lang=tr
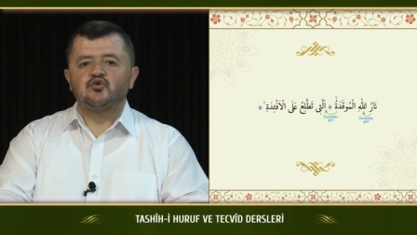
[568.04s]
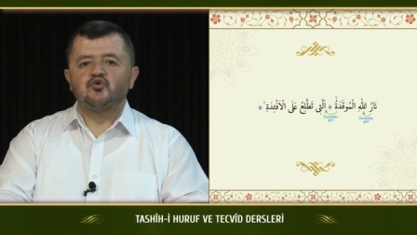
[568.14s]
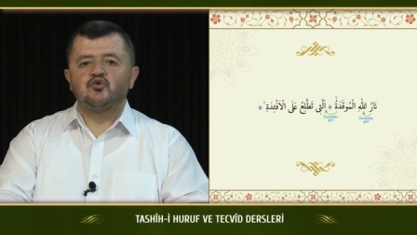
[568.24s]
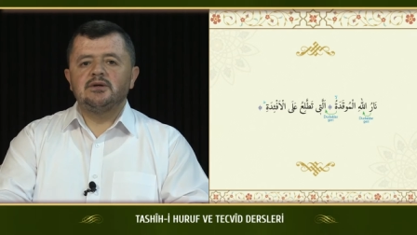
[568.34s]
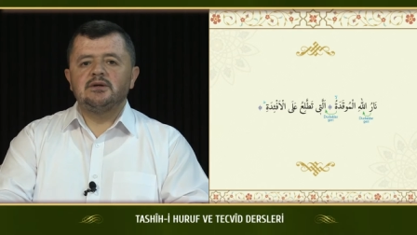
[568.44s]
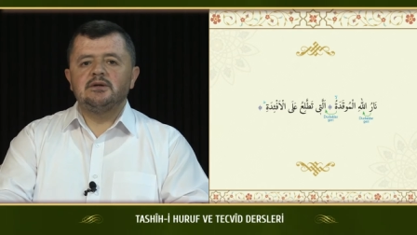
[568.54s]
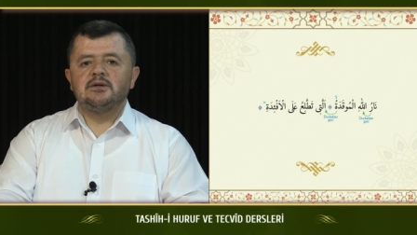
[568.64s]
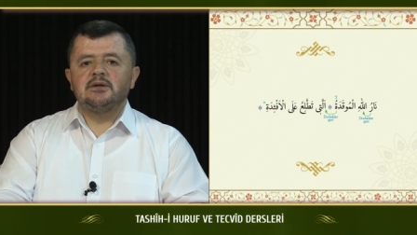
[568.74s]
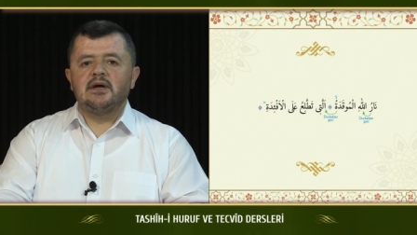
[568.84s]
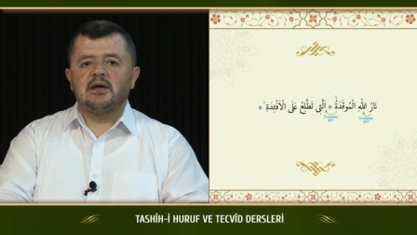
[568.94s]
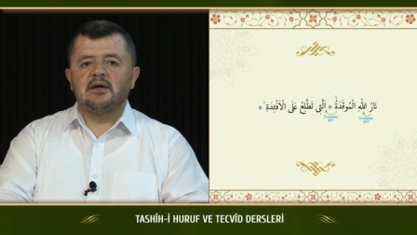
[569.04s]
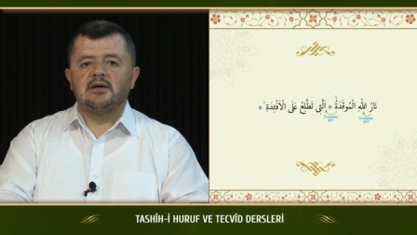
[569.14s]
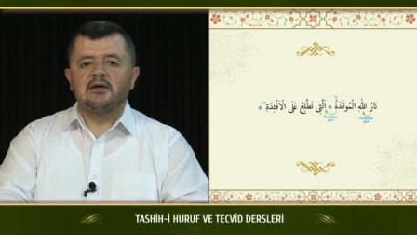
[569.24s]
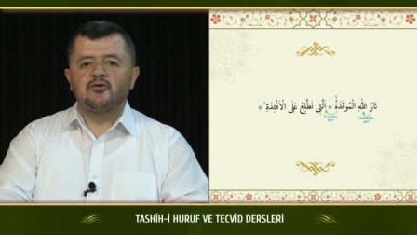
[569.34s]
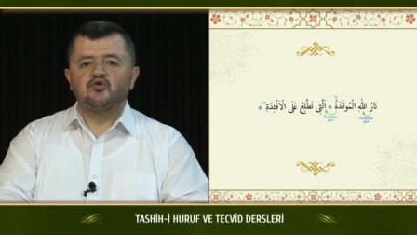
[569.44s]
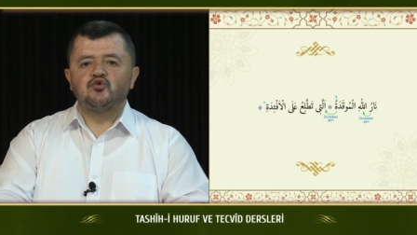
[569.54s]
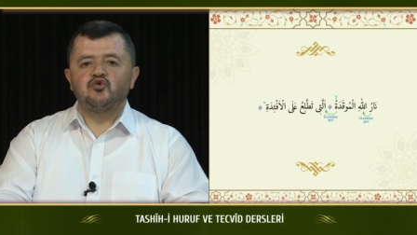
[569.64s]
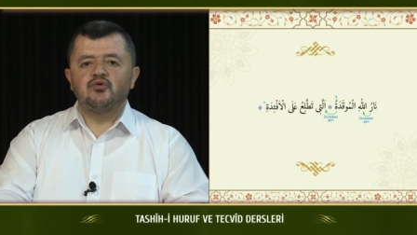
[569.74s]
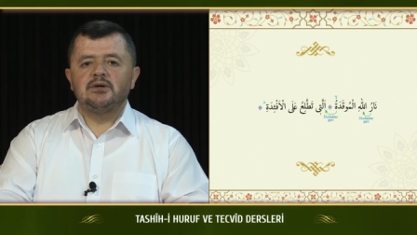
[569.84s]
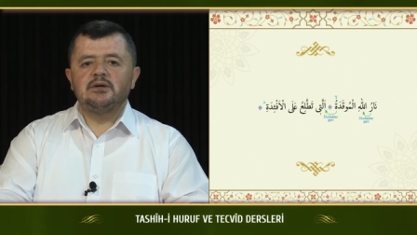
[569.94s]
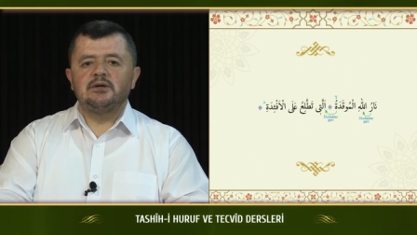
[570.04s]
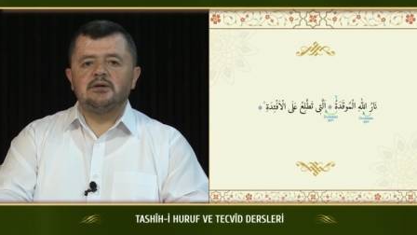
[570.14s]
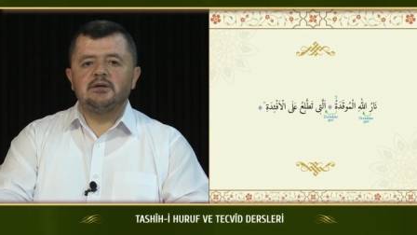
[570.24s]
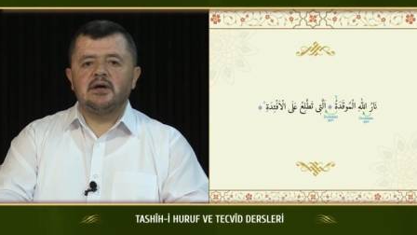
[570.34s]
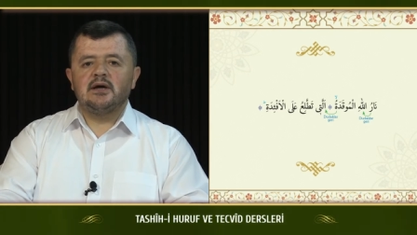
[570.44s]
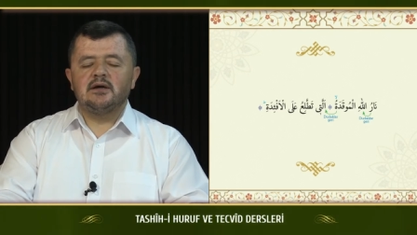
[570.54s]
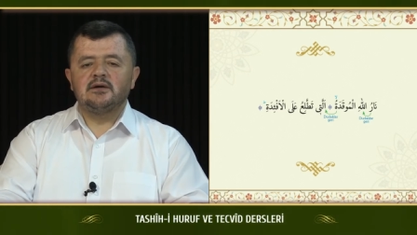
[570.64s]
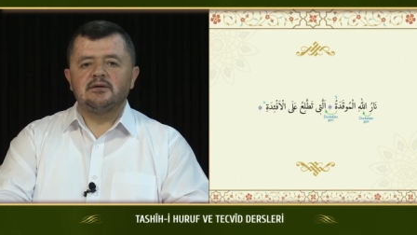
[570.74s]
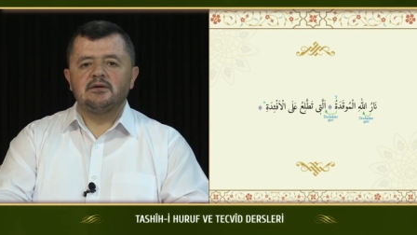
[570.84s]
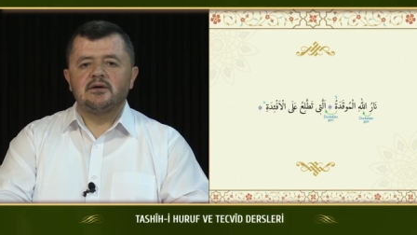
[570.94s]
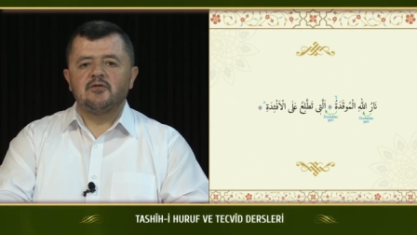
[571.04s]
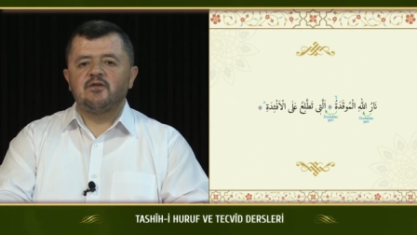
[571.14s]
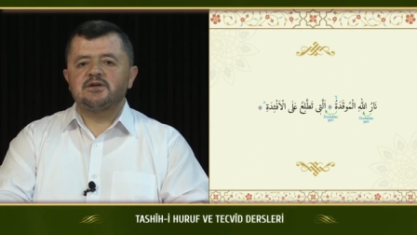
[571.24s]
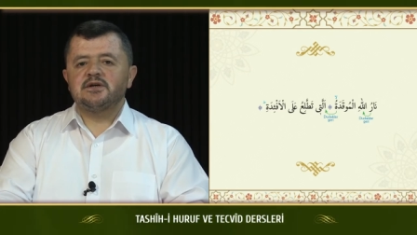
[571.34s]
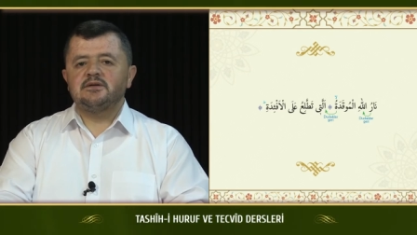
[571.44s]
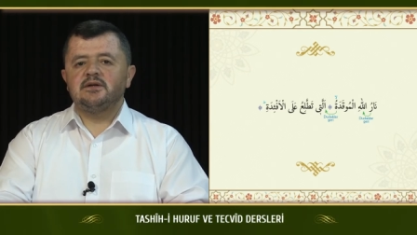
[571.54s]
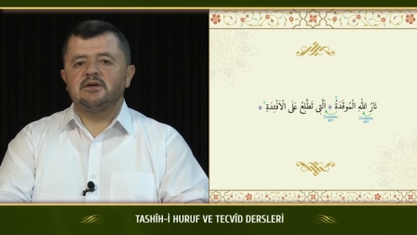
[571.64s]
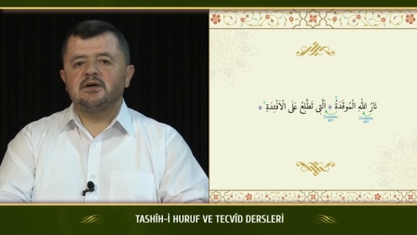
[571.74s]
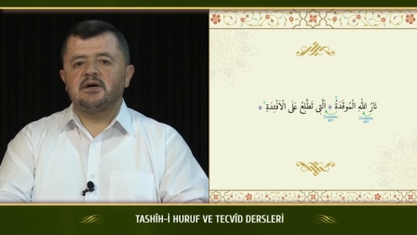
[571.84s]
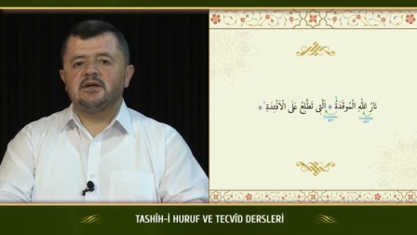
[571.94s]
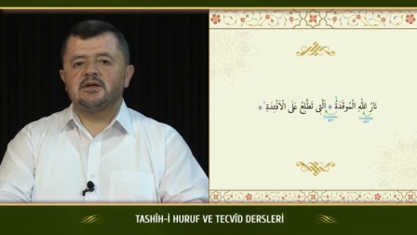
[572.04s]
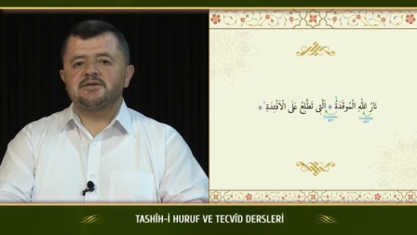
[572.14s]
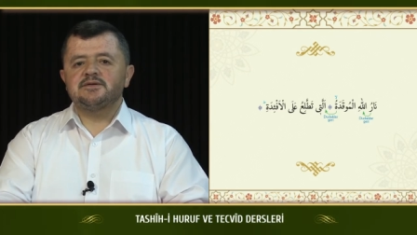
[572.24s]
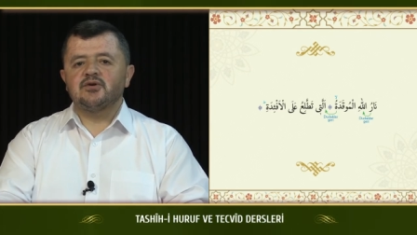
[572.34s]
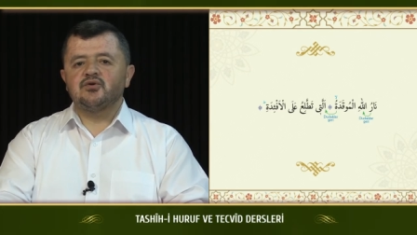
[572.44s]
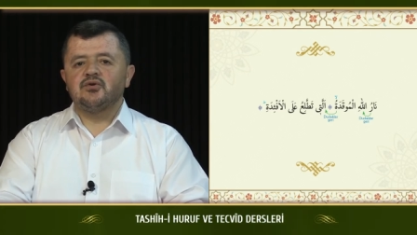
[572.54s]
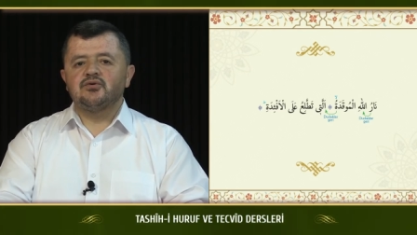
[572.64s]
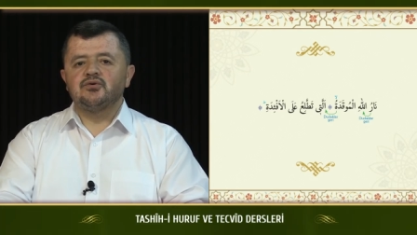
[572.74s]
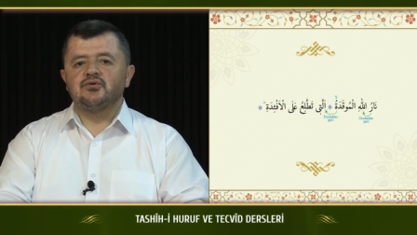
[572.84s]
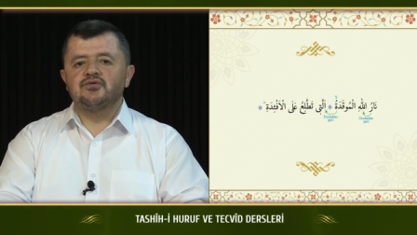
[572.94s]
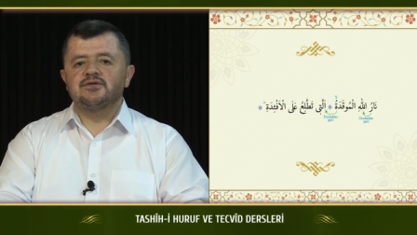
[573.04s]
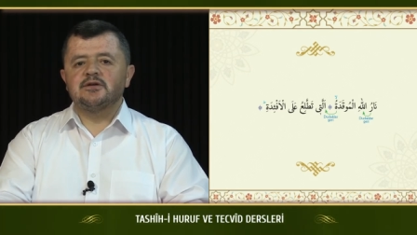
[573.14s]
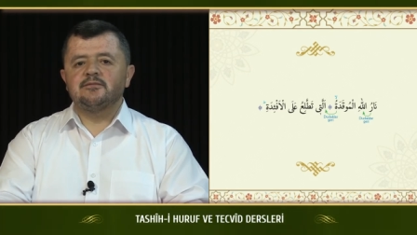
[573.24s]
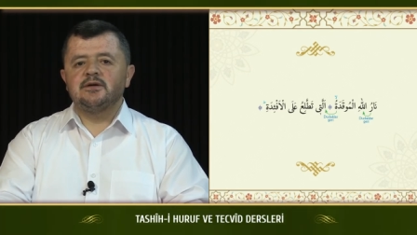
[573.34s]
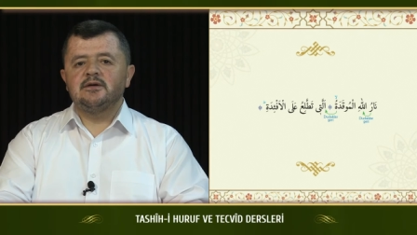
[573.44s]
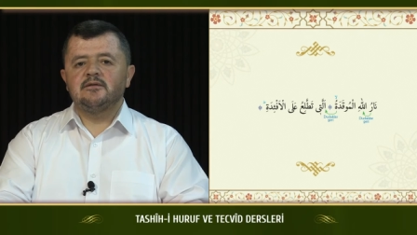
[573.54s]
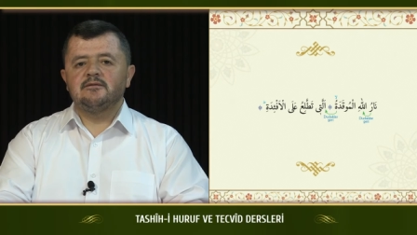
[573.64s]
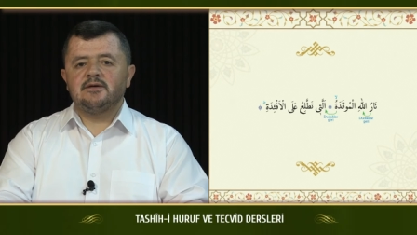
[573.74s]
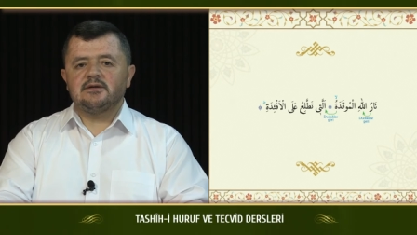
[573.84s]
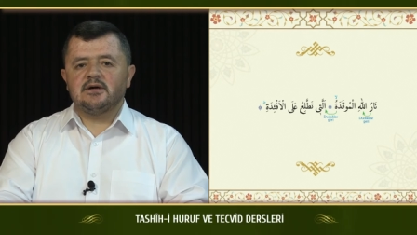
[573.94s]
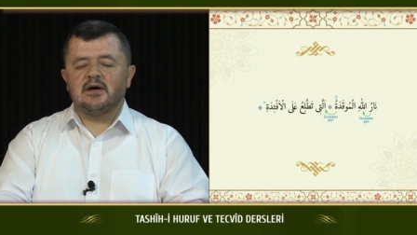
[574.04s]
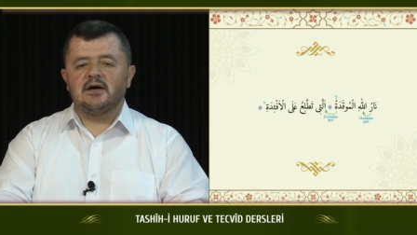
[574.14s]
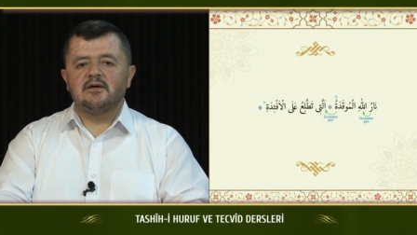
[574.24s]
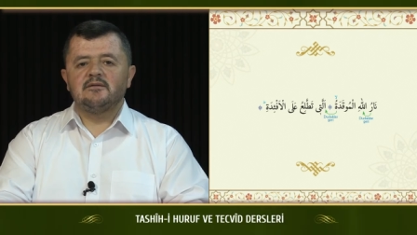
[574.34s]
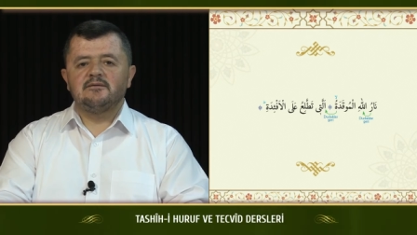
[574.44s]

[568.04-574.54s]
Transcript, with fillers: Tulle, tulle ve şeddenin harekesi de gördüğünüz gibi fetha.